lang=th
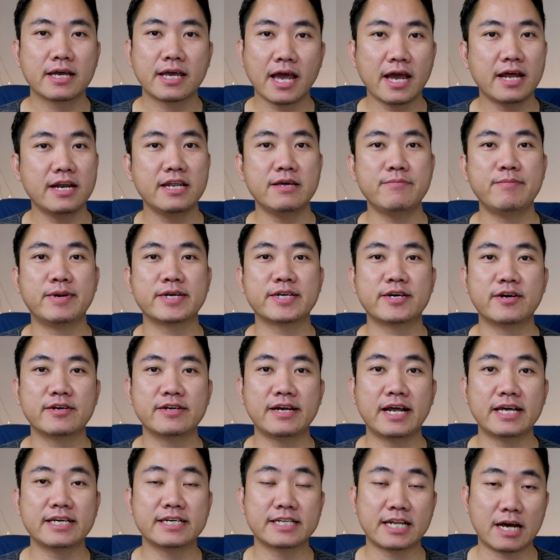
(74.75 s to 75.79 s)
แค่นี้มันก็
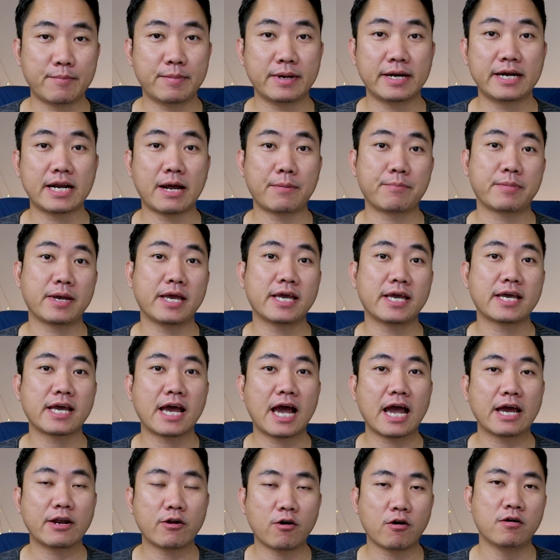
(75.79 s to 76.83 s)
น่าจะทำอันดับ
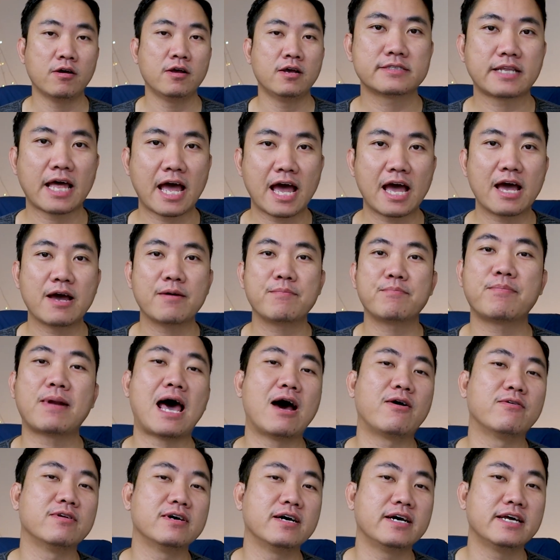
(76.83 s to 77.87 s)
ง่ายๆเนาะแต่เป
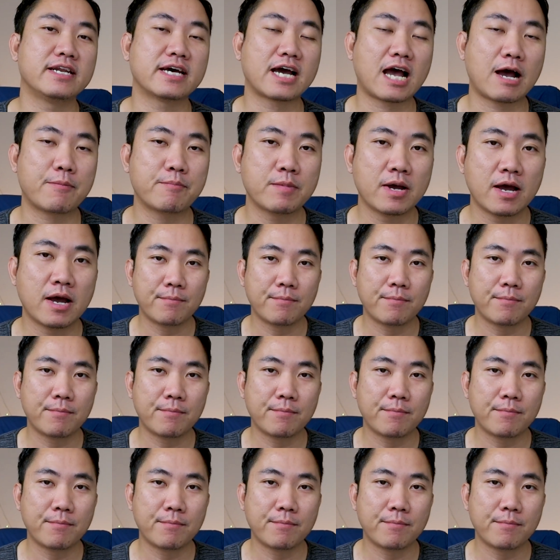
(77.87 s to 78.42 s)
ล่าเลยนะครับ